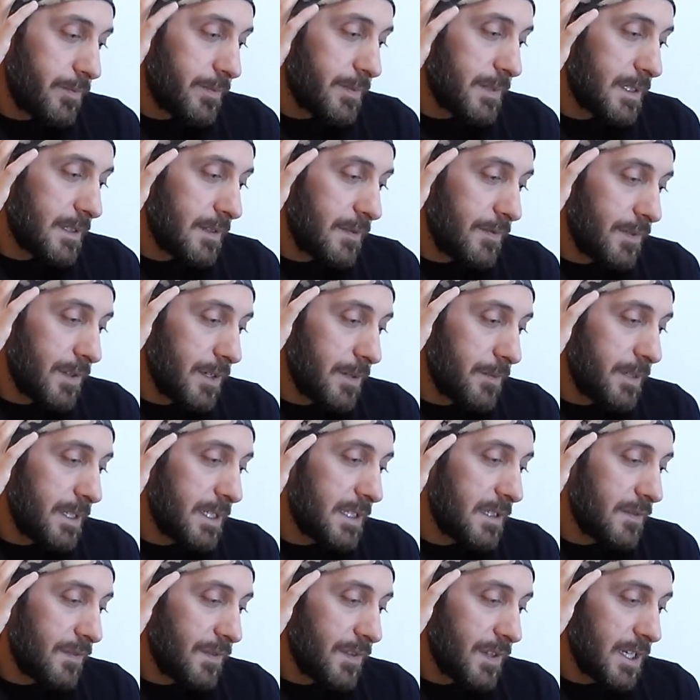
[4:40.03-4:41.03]

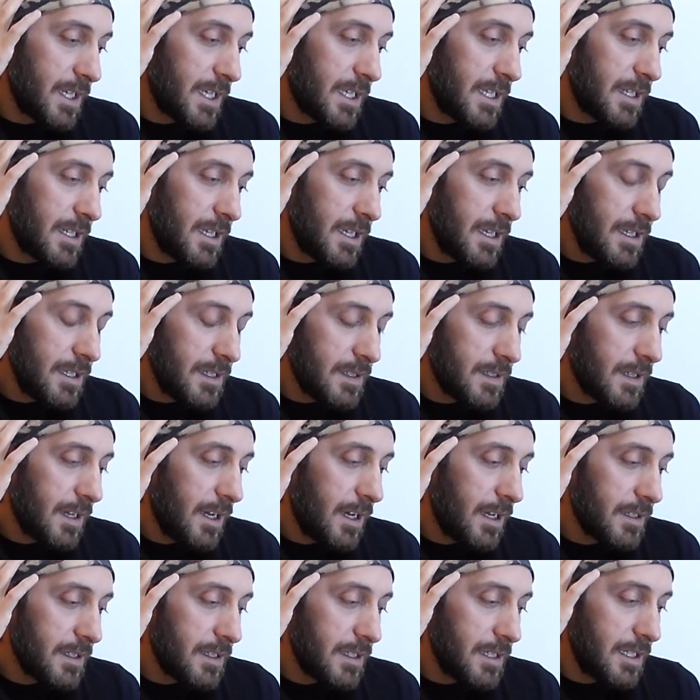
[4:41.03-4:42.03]
01.02'de
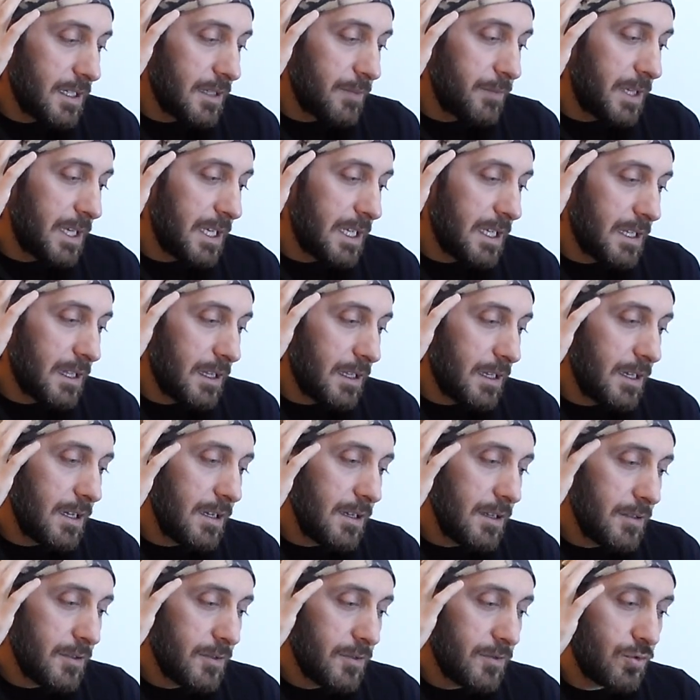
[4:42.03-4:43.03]
saat
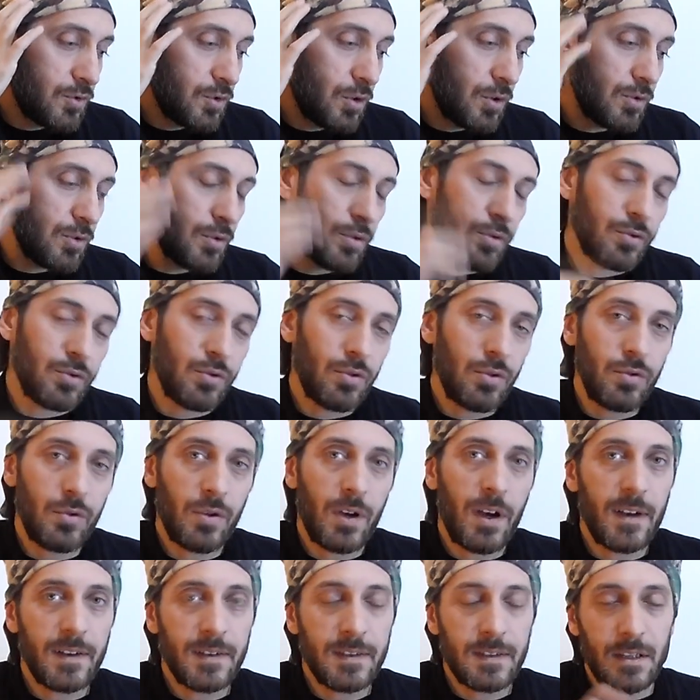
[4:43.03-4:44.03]
22'de çok kötü
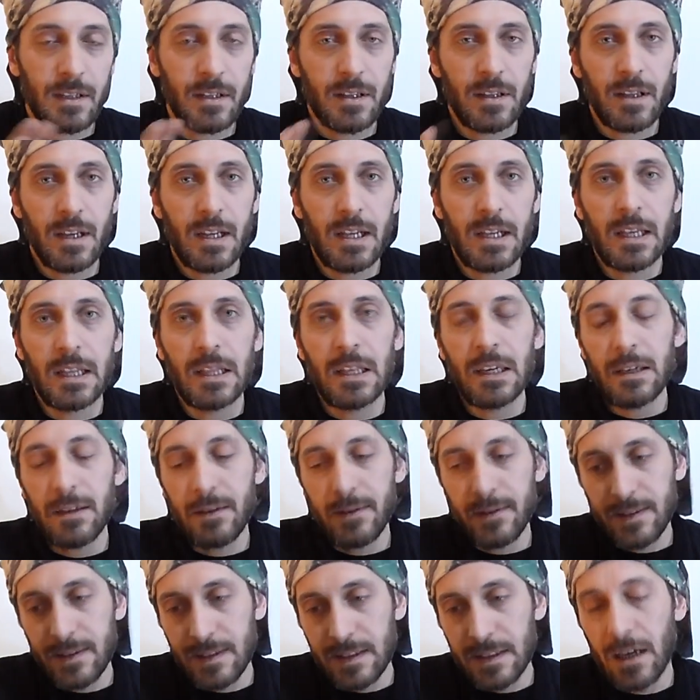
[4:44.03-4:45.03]
hastalıkla
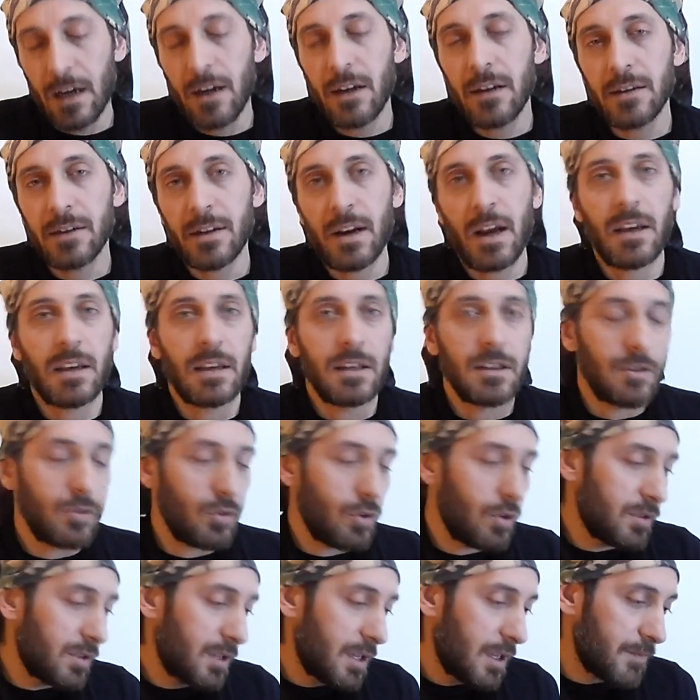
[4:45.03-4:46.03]
ilgili siyah rengini
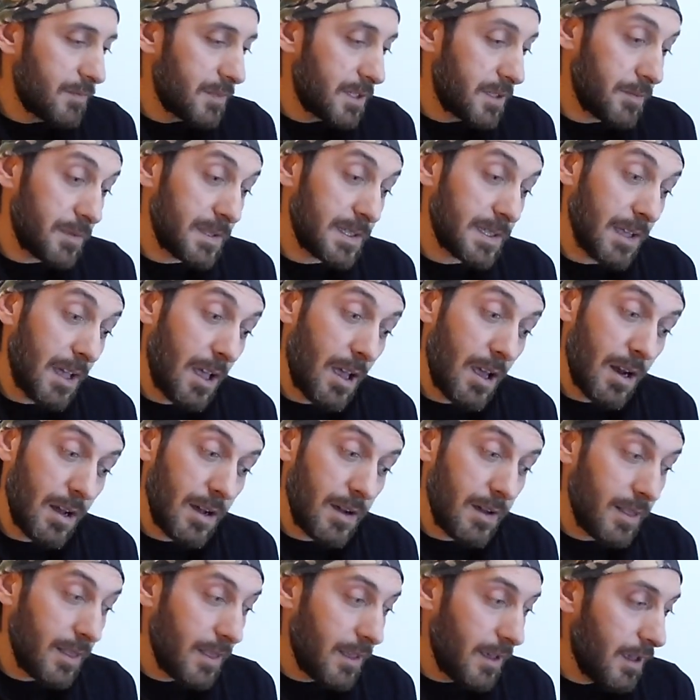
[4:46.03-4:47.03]
göndermiş bize
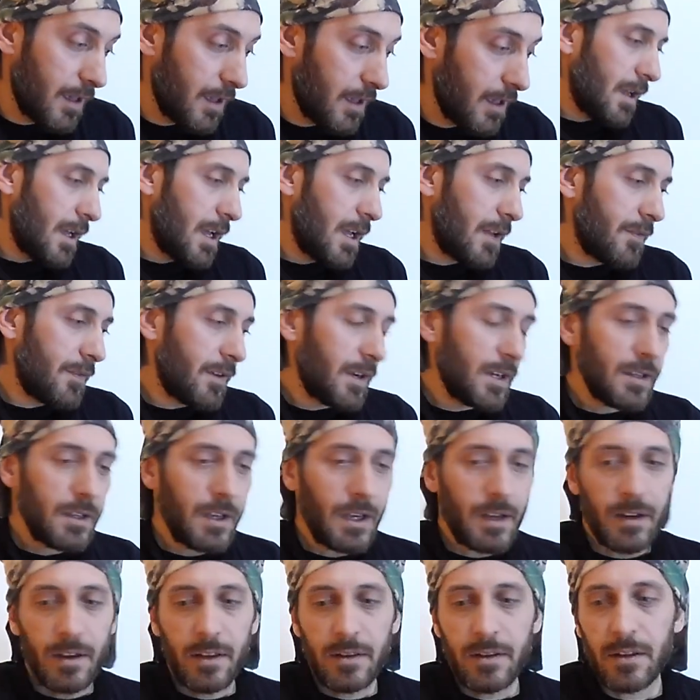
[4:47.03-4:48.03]
herhalde. Erva
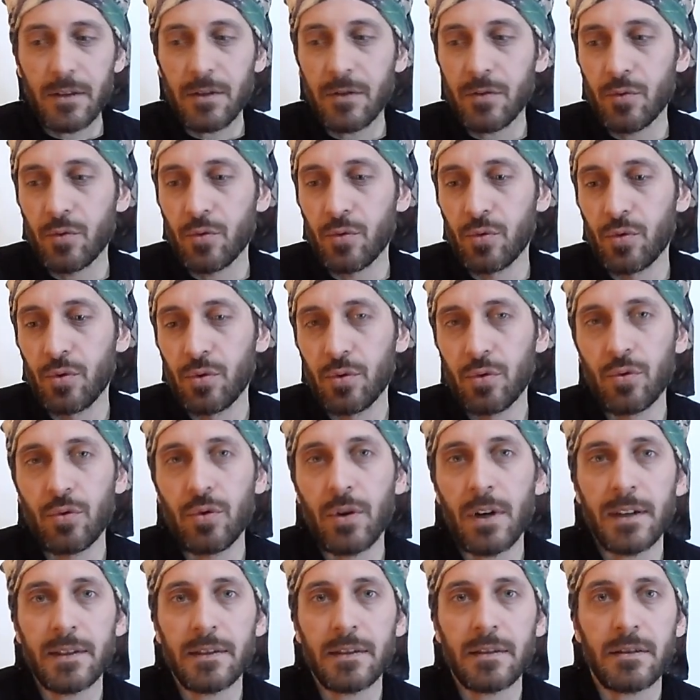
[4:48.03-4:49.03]
herhalde
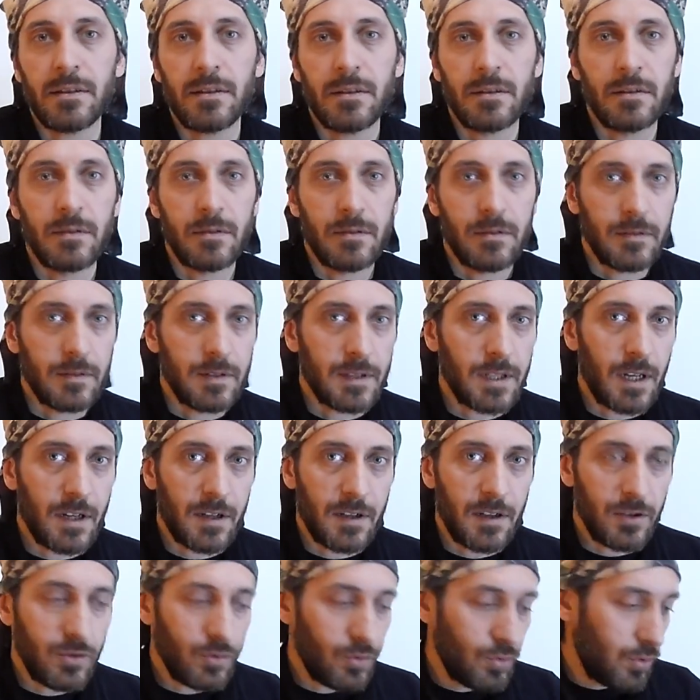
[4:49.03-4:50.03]
turkuaz
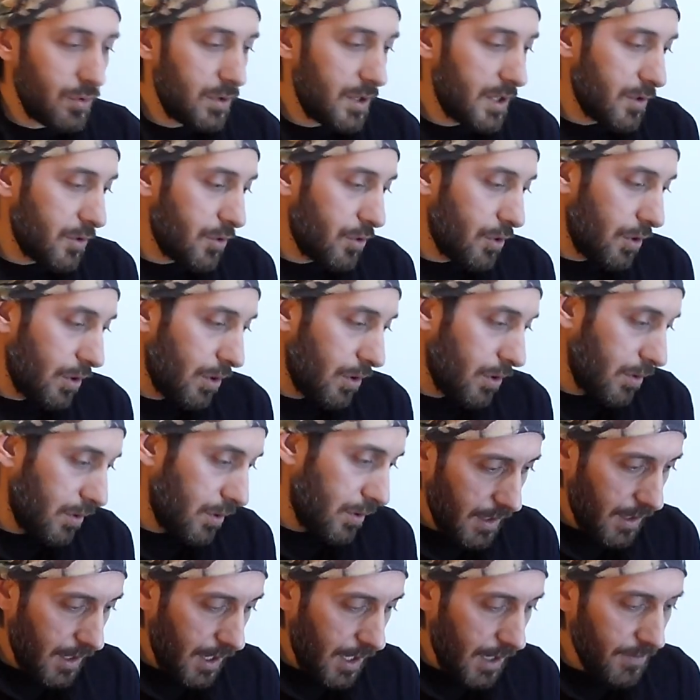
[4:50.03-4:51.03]
sarkaç kullanıyor.
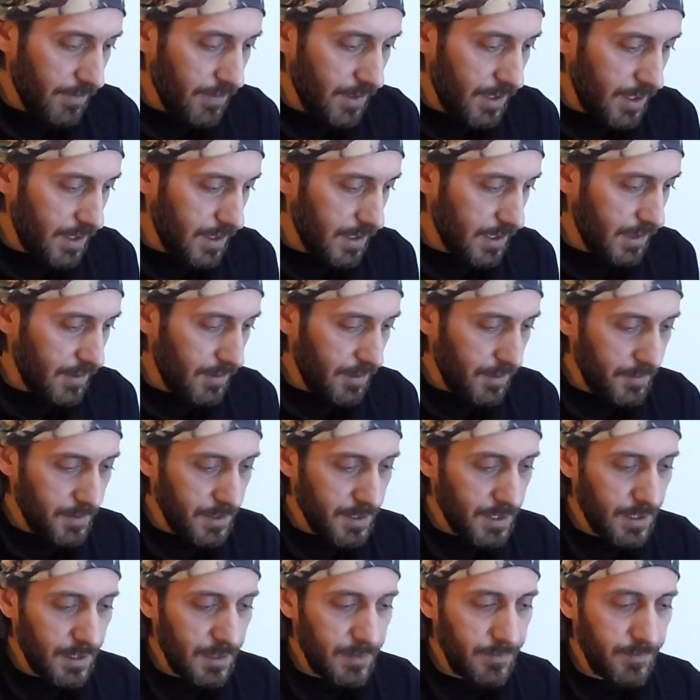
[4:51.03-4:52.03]
Erva ile devam
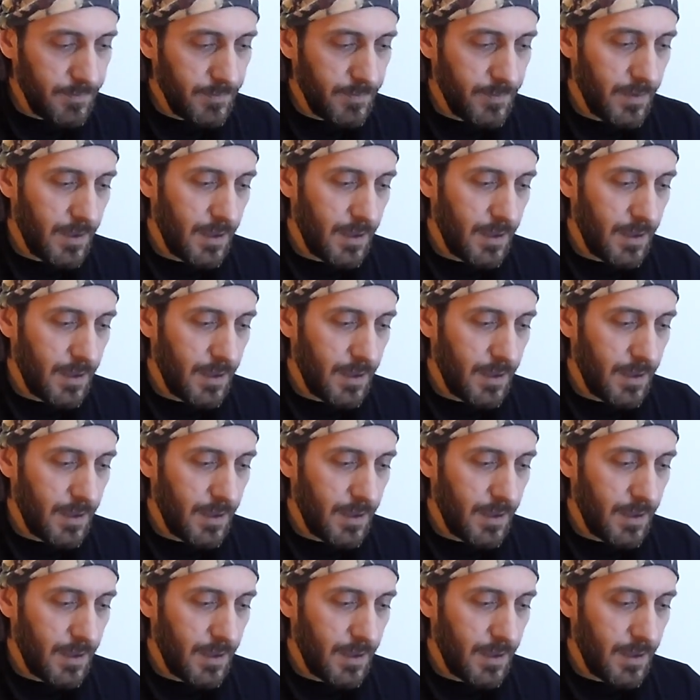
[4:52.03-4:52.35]
edelim.